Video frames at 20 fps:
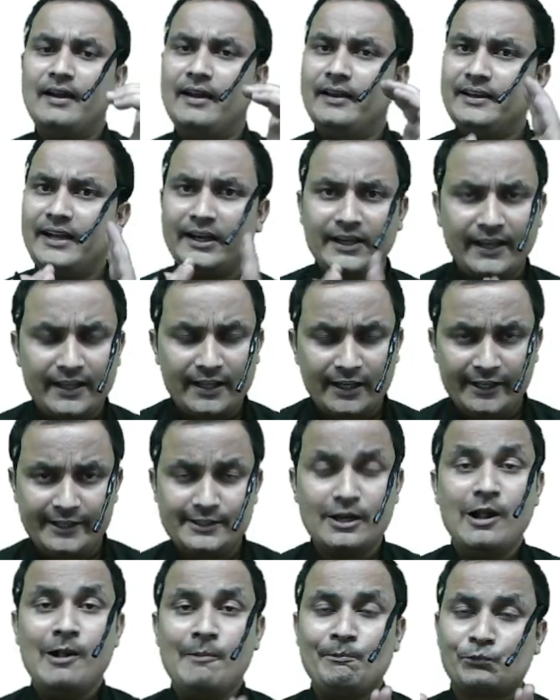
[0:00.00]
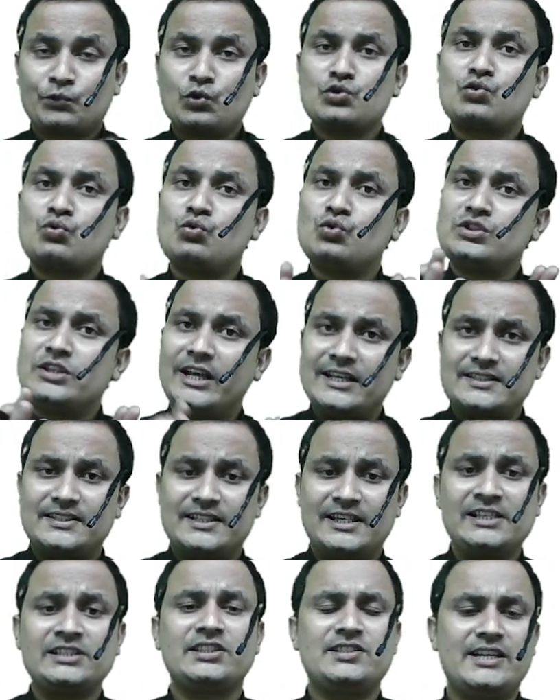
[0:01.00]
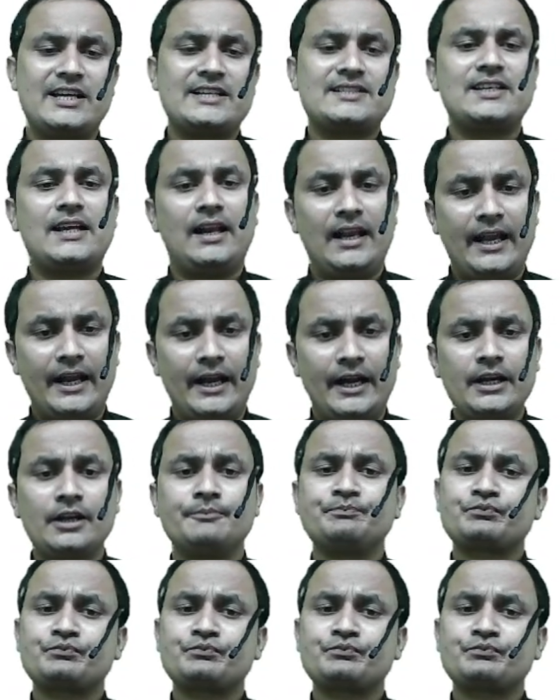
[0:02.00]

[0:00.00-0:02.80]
या डिक्रीज कुछ कुछ एसेस्ट जैसे लैंड